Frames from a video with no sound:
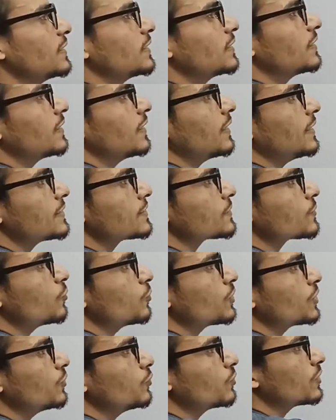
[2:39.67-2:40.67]
देते हैं
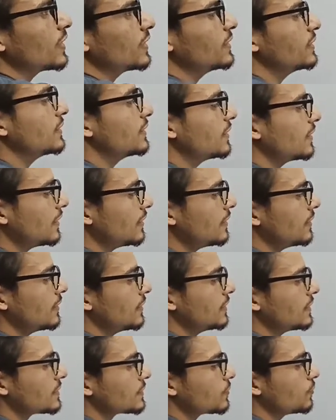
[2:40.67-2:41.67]
इसको Q कह देते हैं
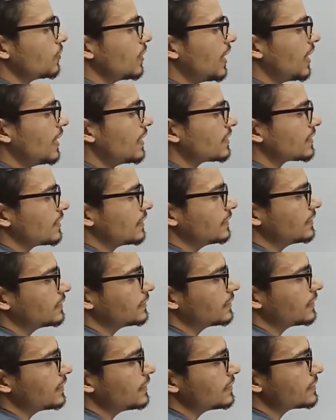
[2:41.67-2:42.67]
इसको R कह
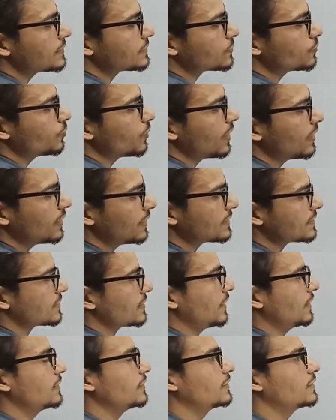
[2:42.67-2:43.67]
देते हैं इसको S
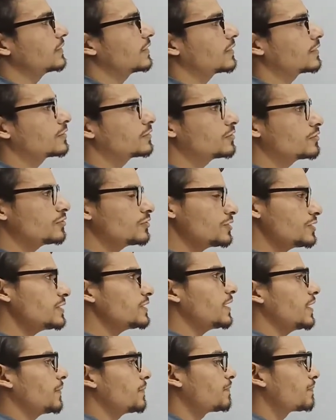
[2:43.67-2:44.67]
कह देते हैं
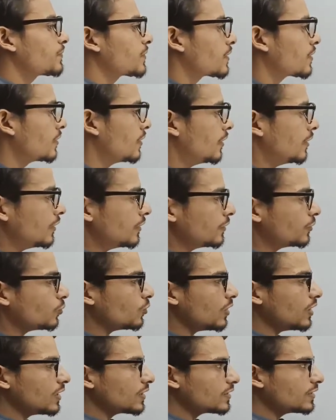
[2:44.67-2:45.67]
ठीक है तो
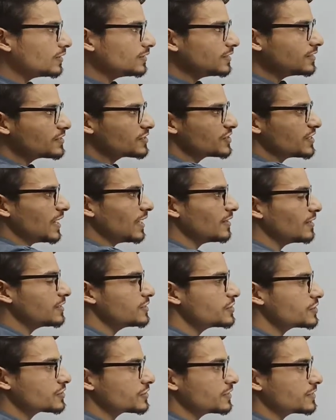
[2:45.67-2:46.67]
अगर ये चार
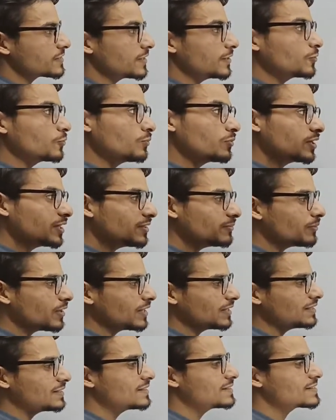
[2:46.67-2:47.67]
रेजिस्टेंस है तो बड़े
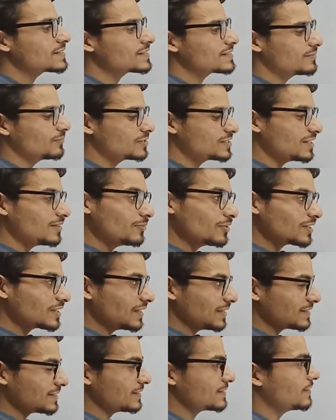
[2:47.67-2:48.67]
बारीकी से समझना मैं
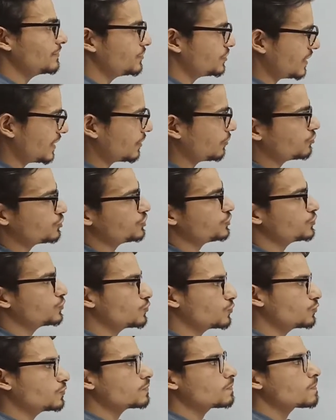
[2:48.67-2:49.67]
कैसे समझा रहा हूँ
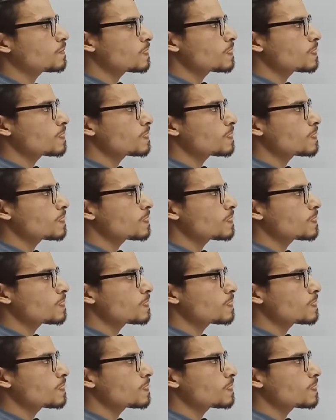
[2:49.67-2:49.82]
चीज़ों को